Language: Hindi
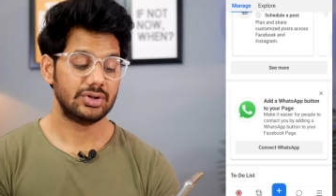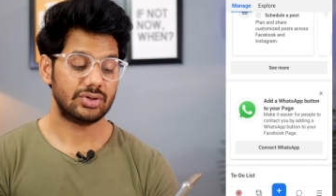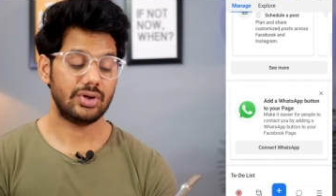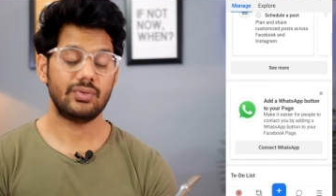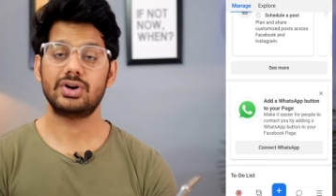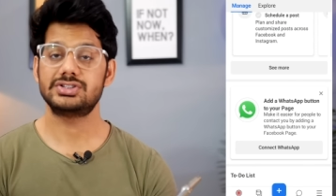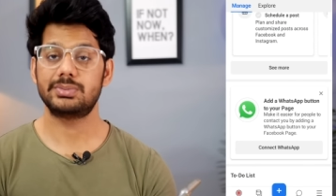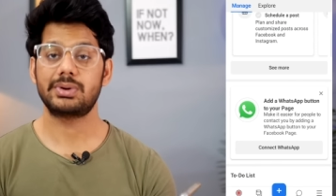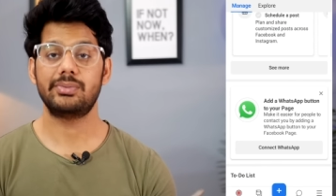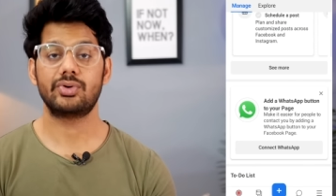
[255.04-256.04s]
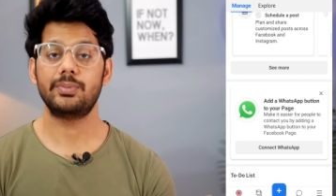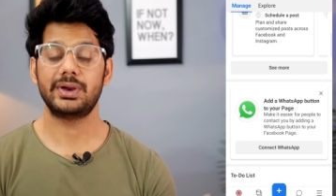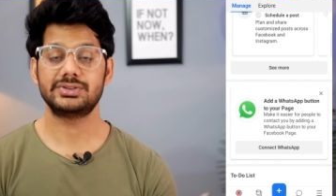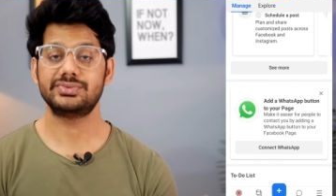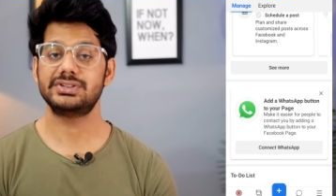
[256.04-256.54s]
तो ये व्हाट्सएप का भी कोई
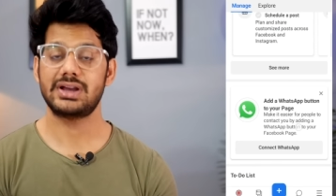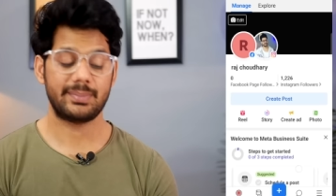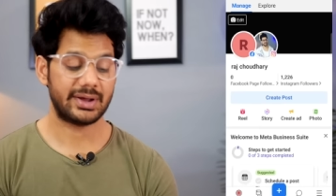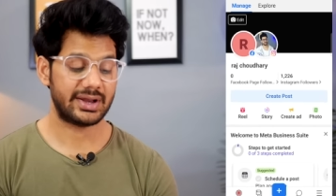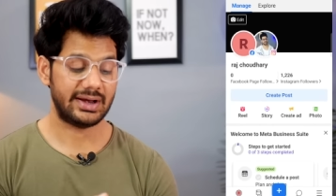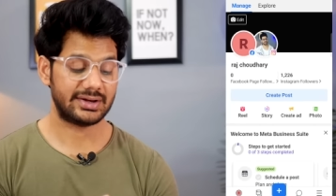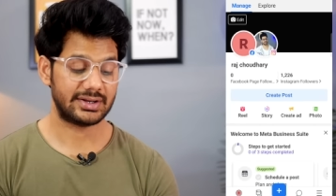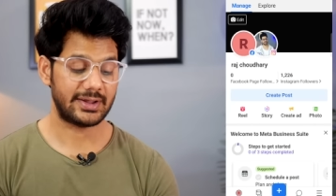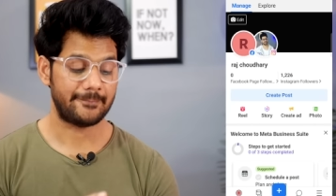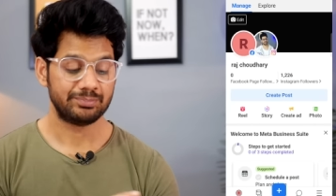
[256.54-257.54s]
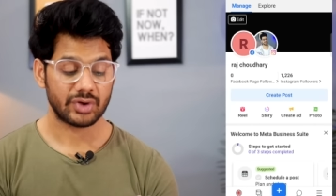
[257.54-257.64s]
पेज वेज यहाँ पे कनेक्ट कर दे